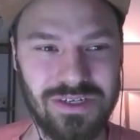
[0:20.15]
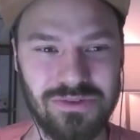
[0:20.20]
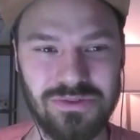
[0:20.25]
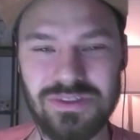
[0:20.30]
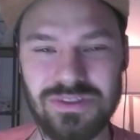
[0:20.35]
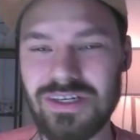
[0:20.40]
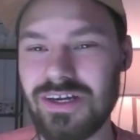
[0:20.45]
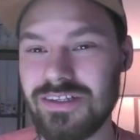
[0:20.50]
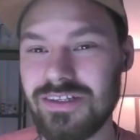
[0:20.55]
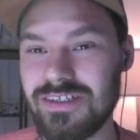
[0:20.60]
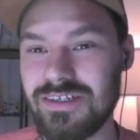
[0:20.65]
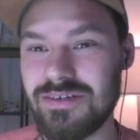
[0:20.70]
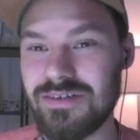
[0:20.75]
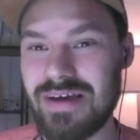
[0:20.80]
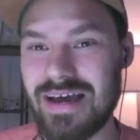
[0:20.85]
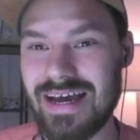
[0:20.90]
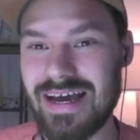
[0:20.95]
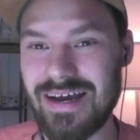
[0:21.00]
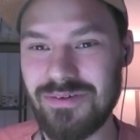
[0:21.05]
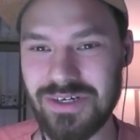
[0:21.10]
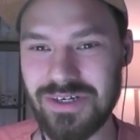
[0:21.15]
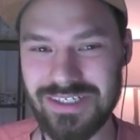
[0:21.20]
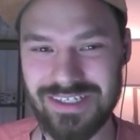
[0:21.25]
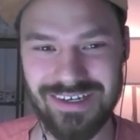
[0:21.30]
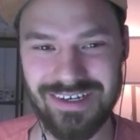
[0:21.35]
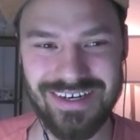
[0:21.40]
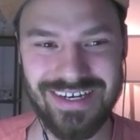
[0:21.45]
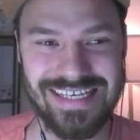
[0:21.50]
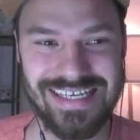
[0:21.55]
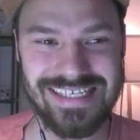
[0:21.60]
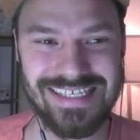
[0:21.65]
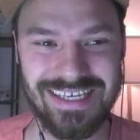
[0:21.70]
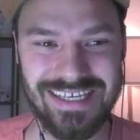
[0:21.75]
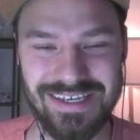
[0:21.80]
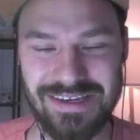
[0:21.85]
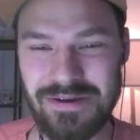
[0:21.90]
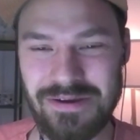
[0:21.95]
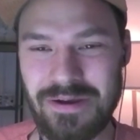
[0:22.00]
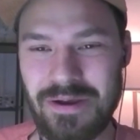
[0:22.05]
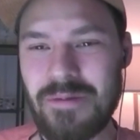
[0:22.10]
unter anderem auch an der
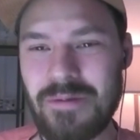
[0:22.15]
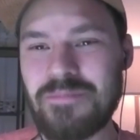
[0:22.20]
HSG.